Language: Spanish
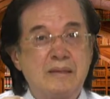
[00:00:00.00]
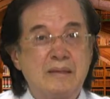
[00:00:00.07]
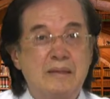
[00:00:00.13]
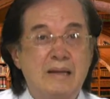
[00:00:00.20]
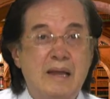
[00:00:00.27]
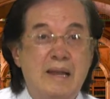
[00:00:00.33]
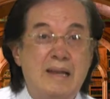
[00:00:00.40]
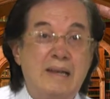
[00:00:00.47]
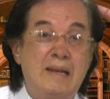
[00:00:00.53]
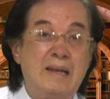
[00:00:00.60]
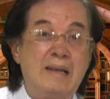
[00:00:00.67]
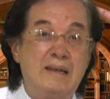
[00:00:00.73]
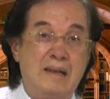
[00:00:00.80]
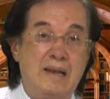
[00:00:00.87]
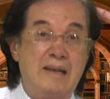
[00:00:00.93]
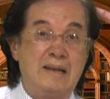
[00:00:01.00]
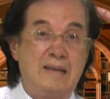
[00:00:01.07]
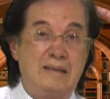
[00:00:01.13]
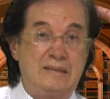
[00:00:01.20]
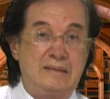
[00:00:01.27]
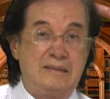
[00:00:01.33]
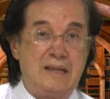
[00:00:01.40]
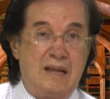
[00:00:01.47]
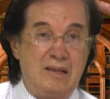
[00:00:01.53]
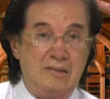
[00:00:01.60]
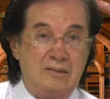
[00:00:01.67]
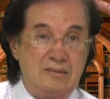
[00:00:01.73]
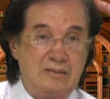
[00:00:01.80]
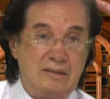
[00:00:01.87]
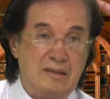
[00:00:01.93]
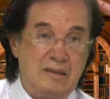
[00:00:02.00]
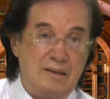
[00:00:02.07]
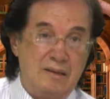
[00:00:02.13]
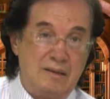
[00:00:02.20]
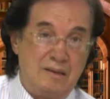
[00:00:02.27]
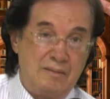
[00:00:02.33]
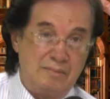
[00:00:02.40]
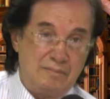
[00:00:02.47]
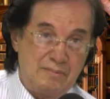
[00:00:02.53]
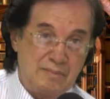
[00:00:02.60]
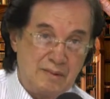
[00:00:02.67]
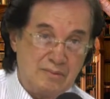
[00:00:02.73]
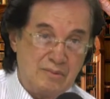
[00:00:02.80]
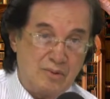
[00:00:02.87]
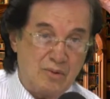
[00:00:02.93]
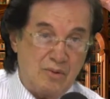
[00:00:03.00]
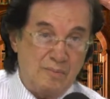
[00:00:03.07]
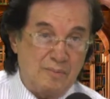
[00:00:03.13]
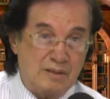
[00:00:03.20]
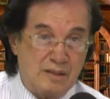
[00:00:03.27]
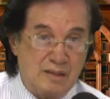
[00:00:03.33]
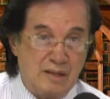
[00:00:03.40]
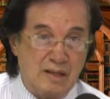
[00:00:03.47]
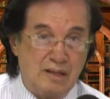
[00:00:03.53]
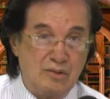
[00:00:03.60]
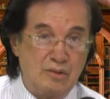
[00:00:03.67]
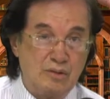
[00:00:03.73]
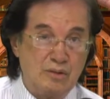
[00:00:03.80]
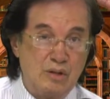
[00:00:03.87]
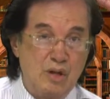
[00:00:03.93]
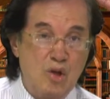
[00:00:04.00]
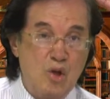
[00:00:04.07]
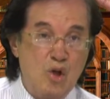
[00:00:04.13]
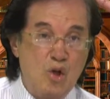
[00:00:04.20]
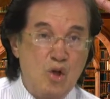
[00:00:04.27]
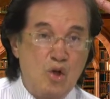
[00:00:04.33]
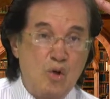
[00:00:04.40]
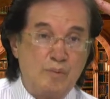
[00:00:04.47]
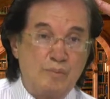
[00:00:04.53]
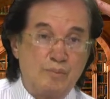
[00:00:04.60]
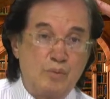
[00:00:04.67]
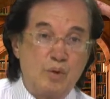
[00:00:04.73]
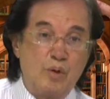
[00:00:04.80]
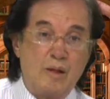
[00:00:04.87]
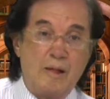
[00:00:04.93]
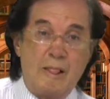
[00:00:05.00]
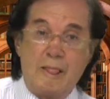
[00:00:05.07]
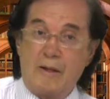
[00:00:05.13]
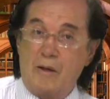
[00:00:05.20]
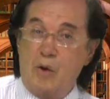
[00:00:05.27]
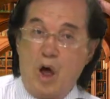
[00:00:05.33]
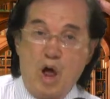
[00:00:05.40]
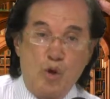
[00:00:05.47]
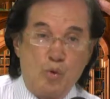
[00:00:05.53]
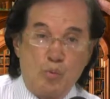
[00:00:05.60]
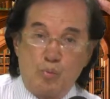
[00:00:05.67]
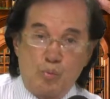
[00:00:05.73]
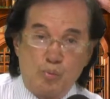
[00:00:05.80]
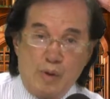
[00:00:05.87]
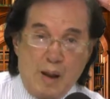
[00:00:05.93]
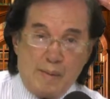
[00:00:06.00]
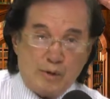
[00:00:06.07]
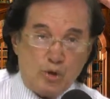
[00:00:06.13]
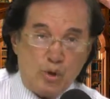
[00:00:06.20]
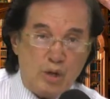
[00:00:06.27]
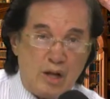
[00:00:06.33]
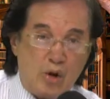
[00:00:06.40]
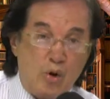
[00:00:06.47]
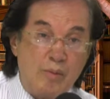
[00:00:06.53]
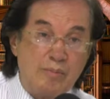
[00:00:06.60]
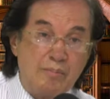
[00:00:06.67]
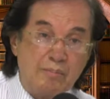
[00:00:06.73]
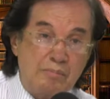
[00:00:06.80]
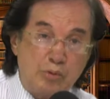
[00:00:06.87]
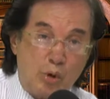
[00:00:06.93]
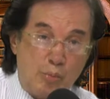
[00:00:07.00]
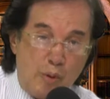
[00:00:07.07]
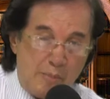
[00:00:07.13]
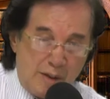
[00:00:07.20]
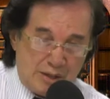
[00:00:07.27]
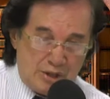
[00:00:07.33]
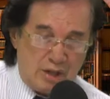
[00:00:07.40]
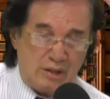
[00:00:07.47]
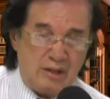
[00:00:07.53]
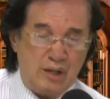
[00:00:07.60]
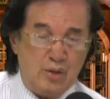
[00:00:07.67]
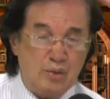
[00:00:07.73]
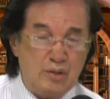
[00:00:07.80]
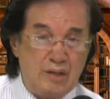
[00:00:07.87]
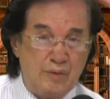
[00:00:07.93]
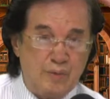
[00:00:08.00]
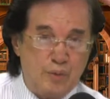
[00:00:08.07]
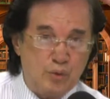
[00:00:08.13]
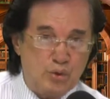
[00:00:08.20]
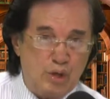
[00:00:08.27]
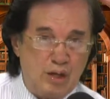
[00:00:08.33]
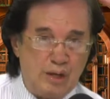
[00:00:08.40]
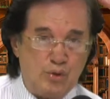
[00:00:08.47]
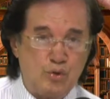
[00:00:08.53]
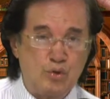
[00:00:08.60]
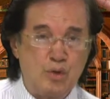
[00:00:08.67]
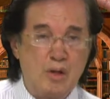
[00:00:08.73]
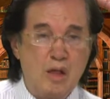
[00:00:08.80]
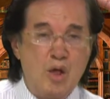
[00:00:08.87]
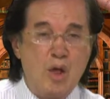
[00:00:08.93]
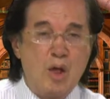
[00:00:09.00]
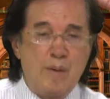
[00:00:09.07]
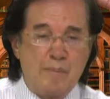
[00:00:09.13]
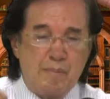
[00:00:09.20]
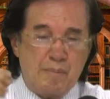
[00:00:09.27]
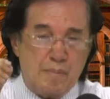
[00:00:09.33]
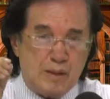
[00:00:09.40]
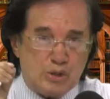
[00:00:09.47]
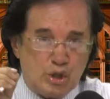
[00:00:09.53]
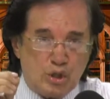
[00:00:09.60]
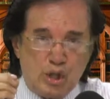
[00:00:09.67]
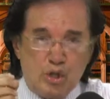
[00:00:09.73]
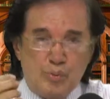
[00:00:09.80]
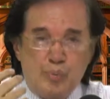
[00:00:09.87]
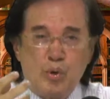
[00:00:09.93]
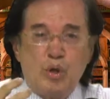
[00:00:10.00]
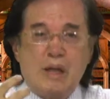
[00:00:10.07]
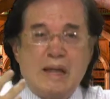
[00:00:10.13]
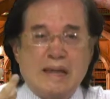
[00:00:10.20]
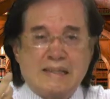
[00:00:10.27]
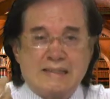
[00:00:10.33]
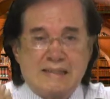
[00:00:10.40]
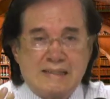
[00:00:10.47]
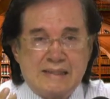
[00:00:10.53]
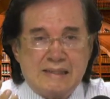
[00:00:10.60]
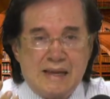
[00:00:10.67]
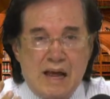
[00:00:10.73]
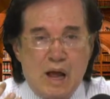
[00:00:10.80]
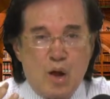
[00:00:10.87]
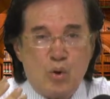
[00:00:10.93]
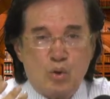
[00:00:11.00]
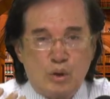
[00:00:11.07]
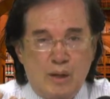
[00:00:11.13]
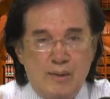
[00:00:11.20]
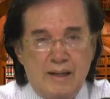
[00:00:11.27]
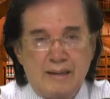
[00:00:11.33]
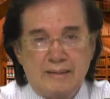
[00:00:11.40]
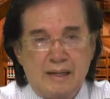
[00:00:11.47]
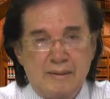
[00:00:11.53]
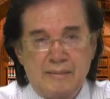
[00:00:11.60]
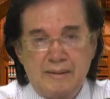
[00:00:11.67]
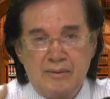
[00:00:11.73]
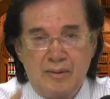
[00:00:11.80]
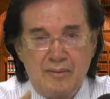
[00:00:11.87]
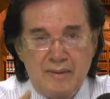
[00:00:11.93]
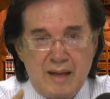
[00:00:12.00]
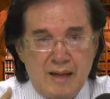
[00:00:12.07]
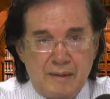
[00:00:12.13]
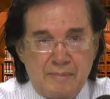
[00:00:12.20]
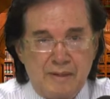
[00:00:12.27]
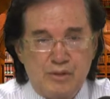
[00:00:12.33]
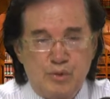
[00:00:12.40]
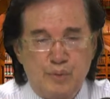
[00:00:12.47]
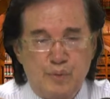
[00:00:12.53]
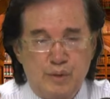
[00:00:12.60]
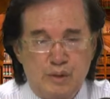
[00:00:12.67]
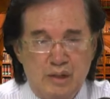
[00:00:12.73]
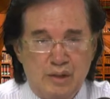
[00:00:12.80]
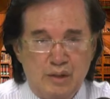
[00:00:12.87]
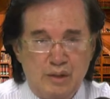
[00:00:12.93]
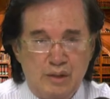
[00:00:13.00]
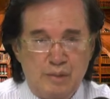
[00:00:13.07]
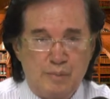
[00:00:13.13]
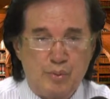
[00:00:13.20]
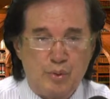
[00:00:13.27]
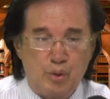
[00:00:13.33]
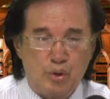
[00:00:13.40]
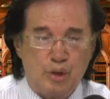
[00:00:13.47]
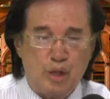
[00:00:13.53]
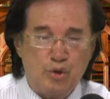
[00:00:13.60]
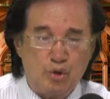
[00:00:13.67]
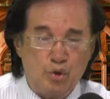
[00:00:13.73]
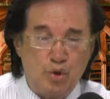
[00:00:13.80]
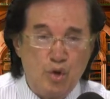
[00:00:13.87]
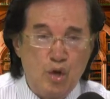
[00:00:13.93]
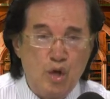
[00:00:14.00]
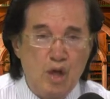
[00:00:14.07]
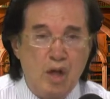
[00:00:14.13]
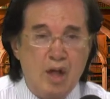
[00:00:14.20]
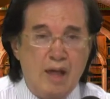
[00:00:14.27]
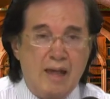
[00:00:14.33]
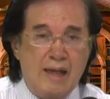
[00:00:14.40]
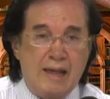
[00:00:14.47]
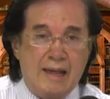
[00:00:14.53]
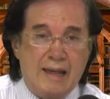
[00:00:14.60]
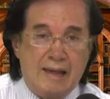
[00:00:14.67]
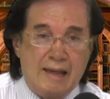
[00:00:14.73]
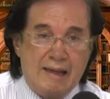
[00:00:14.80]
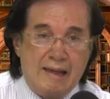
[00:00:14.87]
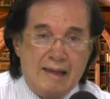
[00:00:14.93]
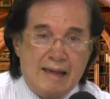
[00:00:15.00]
eh, enlistados y eh, conscriptos, la mayoría como macheteros y fusileros. Macheteros porque se agotaban las armas, no había armas suficientes y por lo tanto eh,